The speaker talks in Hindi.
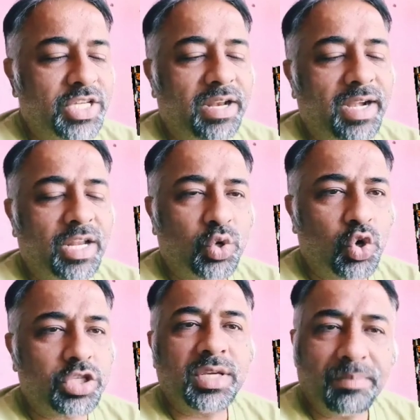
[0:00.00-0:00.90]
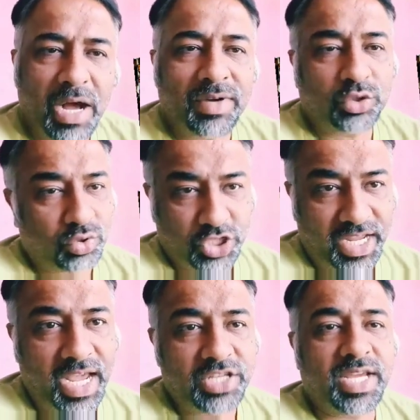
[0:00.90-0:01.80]
जनरेटर कोच पावर तो
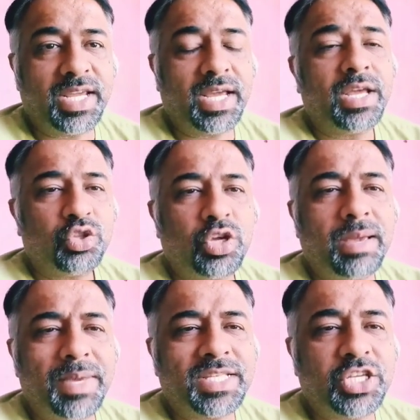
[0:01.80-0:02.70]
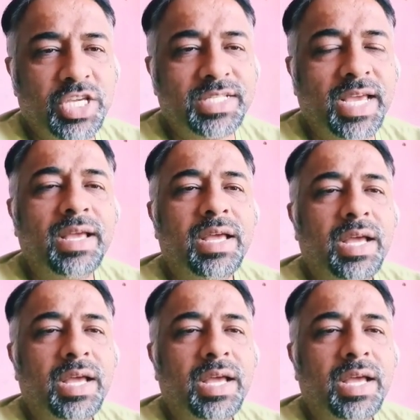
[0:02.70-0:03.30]
चाहिए ही चाहिए तो ये बेसिक चीज़ है